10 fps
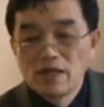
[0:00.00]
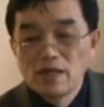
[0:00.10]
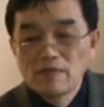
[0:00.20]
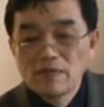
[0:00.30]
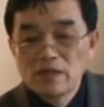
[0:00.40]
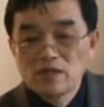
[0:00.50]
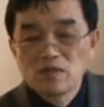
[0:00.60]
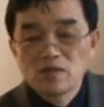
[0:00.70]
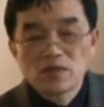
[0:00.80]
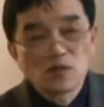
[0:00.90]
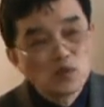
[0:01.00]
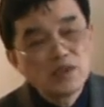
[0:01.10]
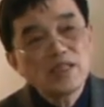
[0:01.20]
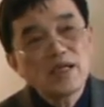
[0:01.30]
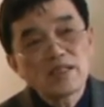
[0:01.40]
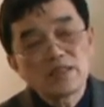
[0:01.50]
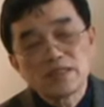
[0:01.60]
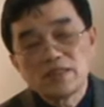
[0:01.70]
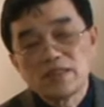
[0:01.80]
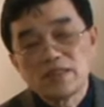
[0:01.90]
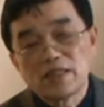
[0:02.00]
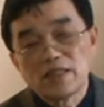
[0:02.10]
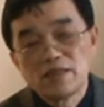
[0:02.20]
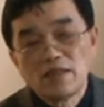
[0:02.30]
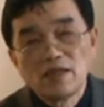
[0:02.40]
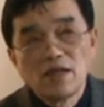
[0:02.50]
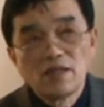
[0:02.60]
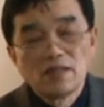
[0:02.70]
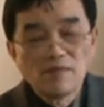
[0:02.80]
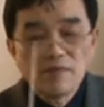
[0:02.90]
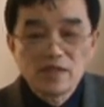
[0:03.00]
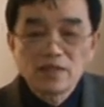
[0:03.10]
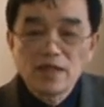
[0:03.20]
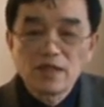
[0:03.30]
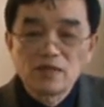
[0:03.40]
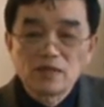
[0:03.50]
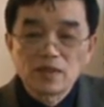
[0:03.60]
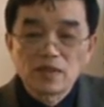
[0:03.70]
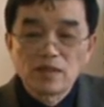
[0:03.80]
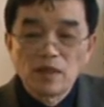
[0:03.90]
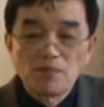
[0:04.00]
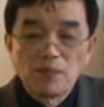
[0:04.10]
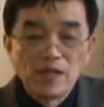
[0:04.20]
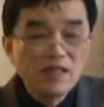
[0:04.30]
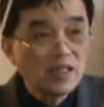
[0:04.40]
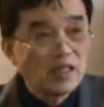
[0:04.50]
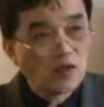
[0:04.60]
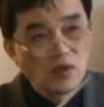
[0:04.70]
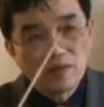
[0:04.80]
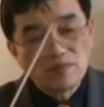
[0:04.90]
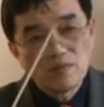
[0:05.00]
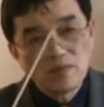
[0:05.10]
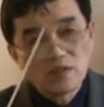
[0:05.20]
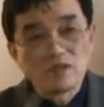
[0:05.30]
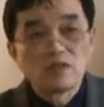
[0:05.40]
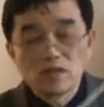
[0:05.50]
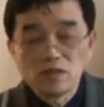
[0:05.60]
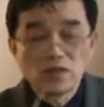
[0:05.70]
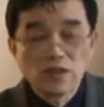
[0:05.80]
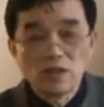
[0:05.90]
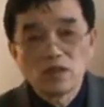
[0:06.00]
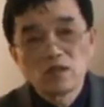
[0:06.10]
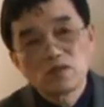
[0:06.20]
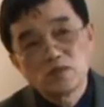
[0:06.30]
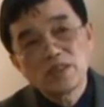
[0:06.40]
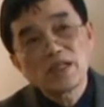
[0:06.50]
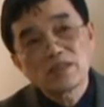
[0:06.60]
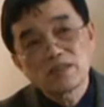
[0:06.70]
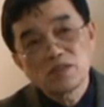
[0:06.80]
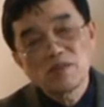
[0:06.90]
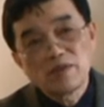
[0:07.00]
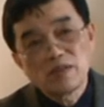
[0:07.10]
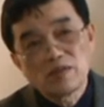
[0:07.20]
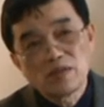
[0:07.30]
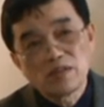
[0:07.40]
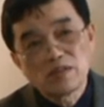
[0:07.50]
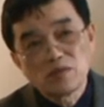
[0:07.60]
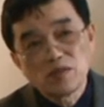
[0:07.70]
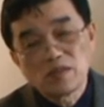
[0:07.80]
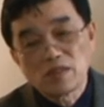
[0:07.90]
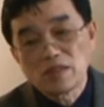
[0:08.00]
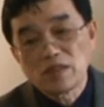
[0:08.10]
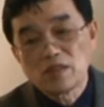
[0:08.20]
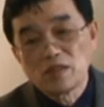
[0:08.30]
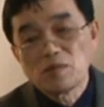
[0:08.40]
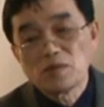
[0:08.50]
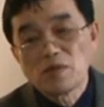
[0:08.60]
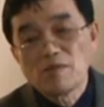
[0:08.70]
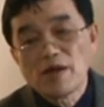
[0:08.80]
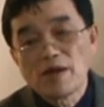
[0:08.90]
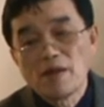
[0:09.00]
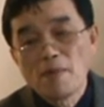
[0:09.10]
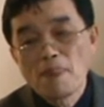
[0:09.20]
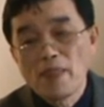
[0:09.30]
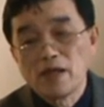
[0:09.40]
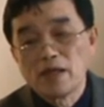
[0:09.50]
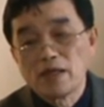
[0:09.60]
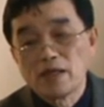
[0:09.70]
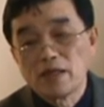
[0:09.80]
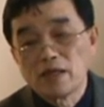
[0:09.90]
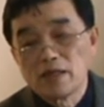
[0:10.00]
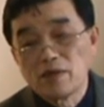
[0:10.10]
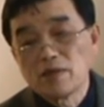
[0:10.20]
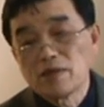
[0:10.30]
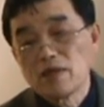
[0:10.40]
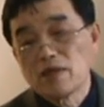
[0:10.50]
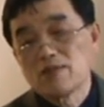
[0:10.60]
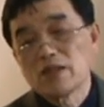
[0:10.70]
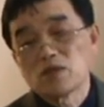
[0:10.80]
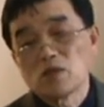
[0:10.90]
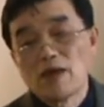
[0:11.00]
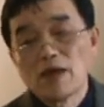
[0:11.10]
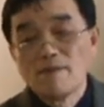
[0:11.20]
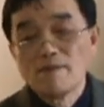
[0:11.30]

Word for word: 那么古希腊的时期呢，人们在有这个本体论，这是哲学。古希腊的哲学本体论是最早的一个流学派，呃，理理论范畴吧。